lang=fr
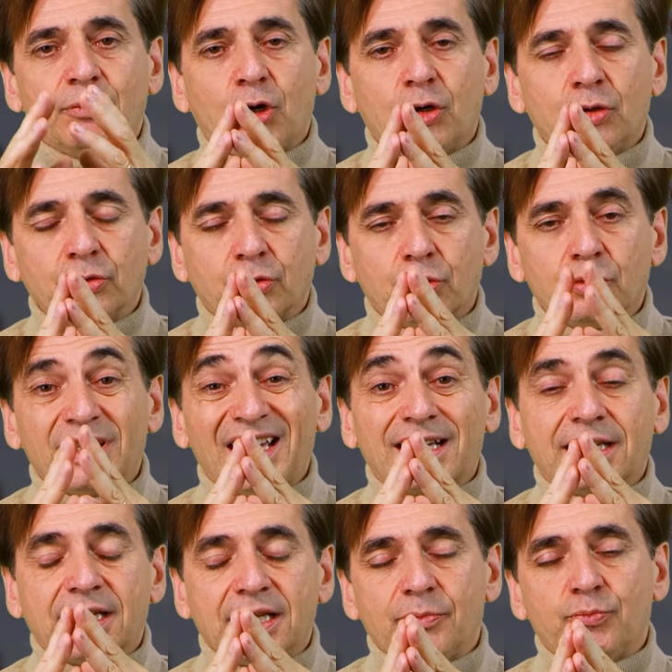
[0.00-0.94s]
et me rendre compte à
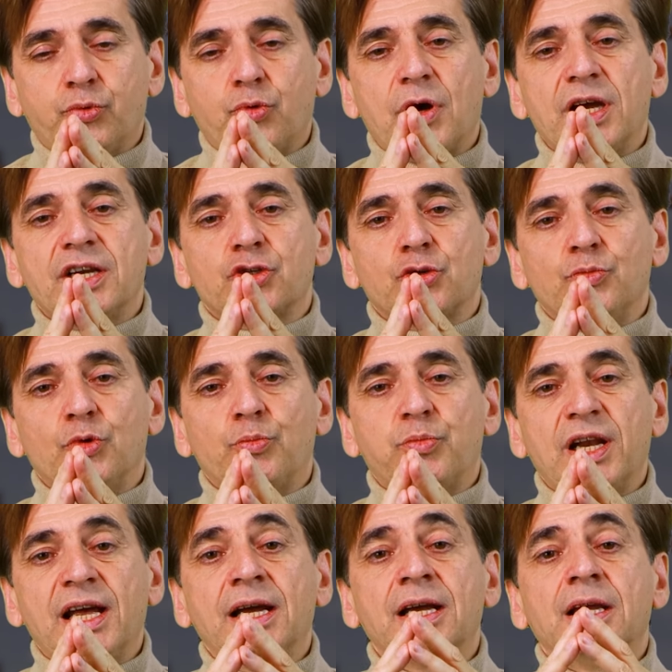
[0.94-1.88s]
quel point je me
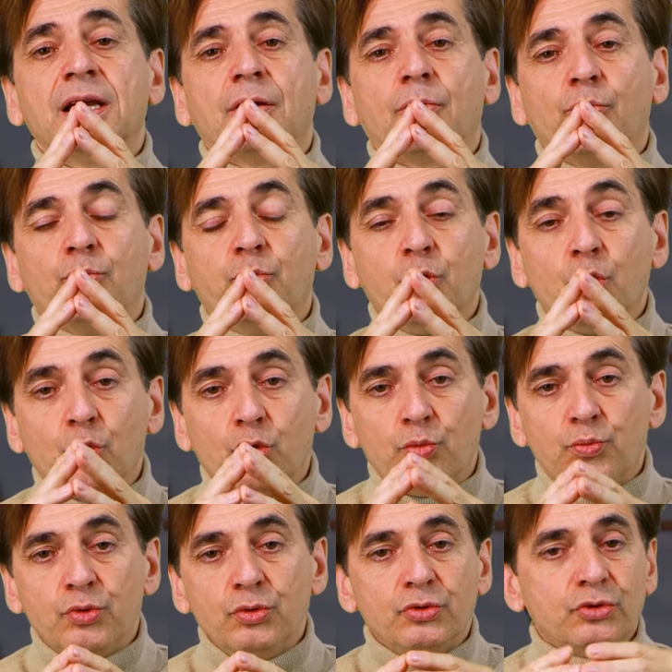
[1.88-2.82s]
plains
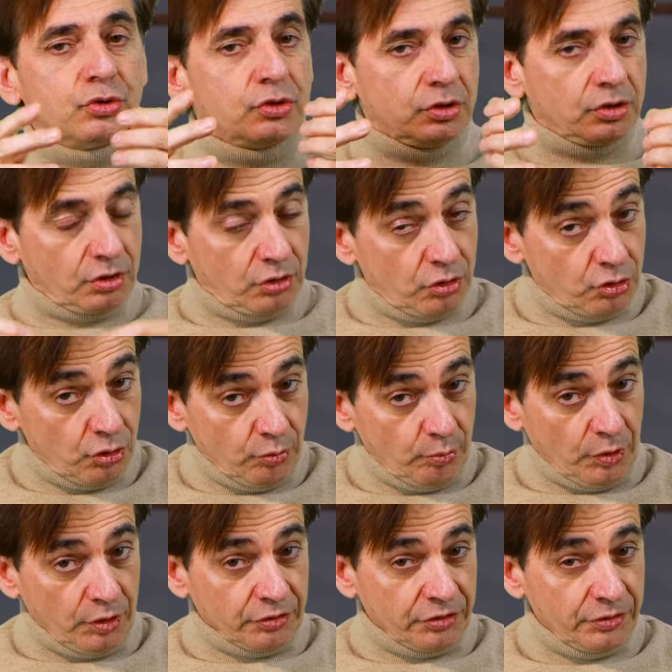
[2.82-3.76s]
beaucoup plus que je ne
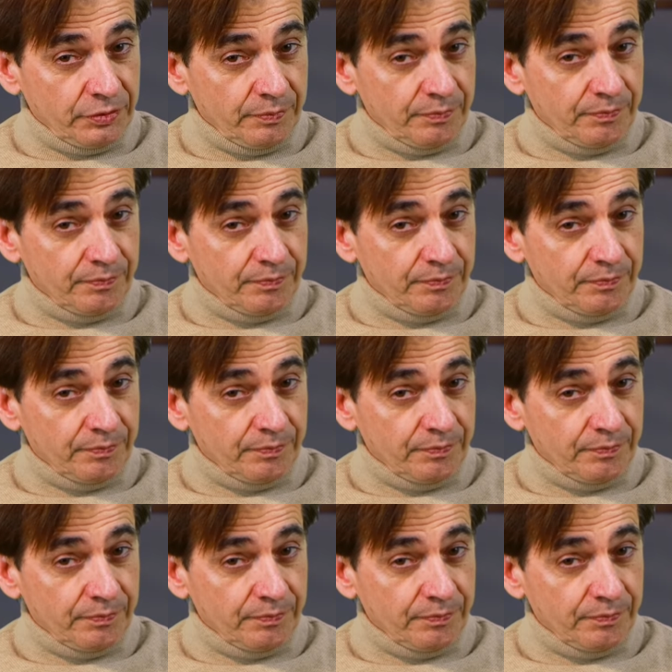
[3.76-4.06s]
pense.